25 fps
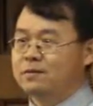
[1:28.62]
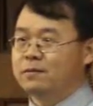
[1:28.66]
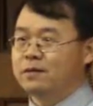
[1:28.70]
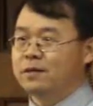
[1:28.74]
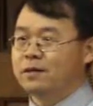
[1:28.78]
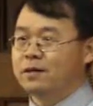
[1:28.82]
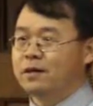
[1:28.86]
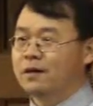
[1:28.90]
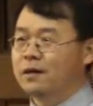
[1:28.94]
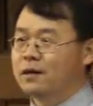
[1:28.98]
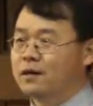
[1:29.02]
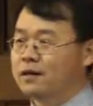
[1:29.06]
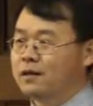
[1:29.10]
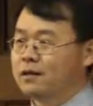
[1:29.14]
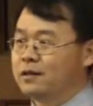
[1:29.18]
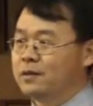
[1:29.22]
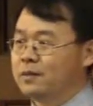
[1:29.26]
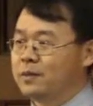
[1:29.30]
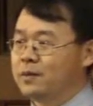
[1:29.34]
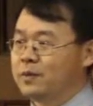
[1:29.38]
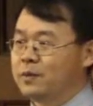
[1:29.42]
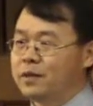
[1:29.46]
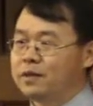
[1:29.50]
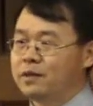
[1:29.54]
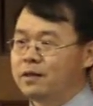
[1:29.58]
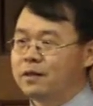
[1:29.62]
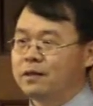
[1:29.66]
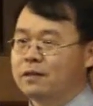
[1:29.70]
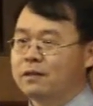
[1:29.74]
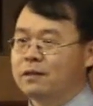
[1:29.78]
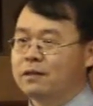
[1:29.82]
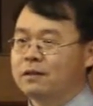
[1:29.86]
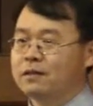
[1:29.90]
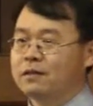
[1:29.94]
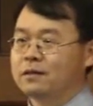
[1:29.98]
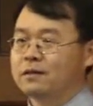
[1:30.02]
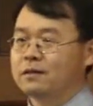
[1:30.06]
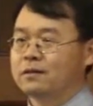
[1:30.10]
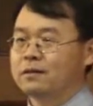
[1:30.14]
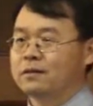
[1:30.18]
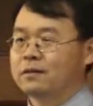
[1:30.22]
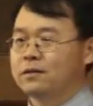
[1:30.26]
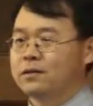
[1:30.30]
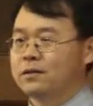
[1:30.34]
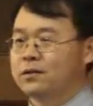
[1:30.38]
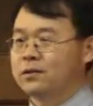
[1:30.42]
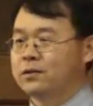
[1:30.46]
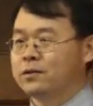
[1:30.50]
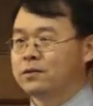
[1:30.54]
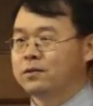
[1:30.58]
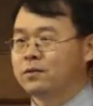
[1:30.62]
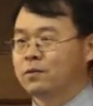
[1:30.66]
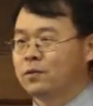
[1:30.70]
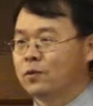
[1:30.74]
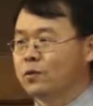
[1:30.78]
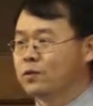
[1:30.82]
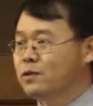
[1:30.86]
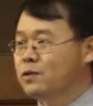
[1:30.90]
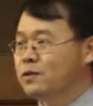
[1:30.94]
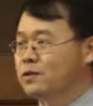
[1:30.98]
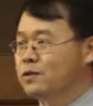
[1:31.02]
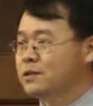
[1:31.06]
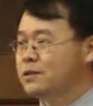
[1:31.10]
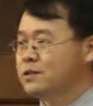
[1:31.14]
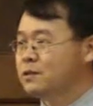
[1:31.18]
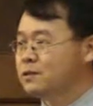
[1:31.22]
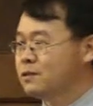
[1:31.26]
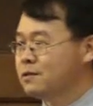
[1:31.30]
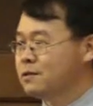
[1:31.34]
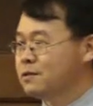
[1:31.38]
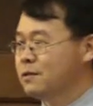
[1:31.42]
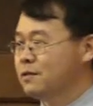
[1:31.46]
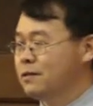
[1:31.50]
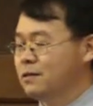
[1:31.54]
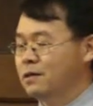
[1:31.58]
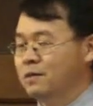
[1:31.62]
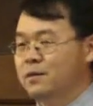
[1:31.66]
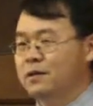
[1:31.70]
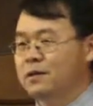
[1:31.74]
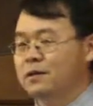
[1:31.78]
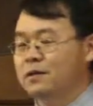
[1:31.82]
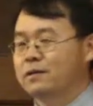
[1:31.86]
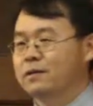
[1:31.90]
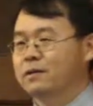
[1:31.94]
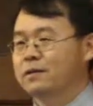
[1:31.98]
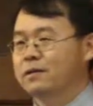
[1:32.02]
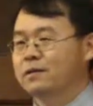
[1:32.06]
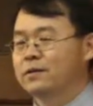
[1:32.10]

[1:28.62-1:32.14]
우리가 하나님을 만날 때 그런 모든 것이 청산됩니다.